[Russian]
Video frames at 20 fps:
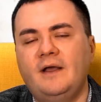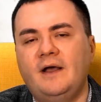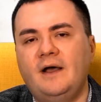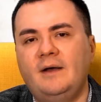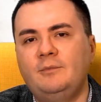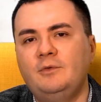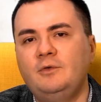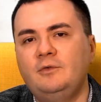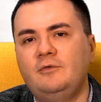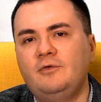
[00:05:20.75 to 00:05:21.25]

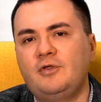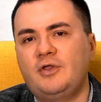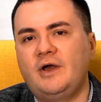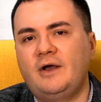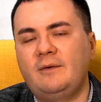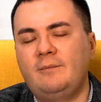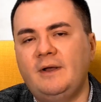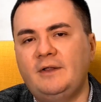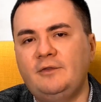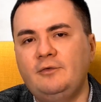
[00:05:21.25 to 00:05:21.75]
Абдуловича
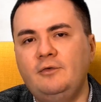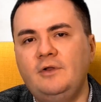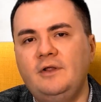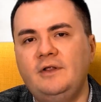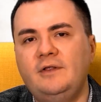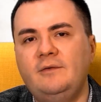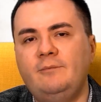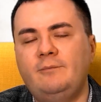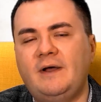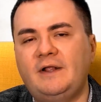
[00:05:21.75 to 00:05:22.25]

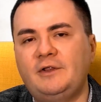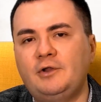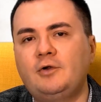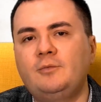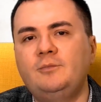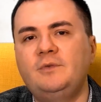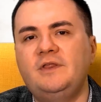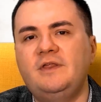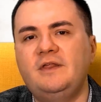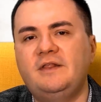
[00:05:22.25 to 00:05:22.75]
Ахмадулина,
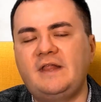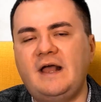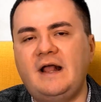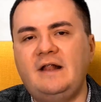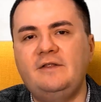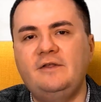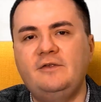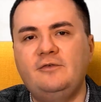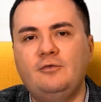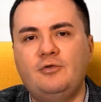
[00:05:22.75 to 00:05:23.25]
подробно,
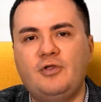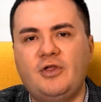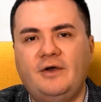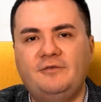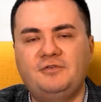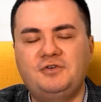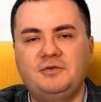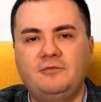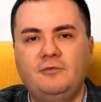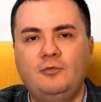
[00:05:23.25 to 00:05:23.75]
детально
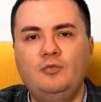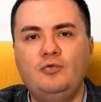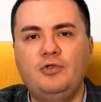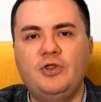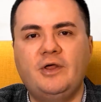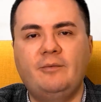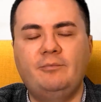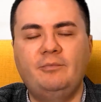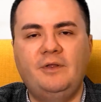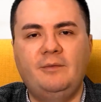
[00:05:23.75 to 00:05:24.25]
изучавшего
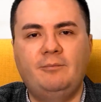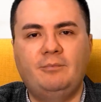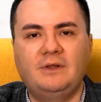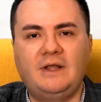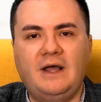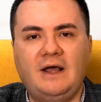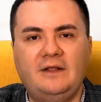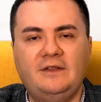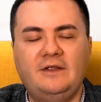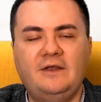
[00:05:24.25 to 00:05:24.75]
учебные
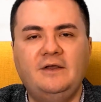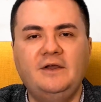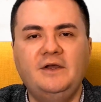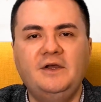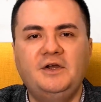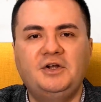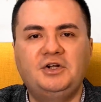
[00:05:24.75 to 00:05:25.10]
планы,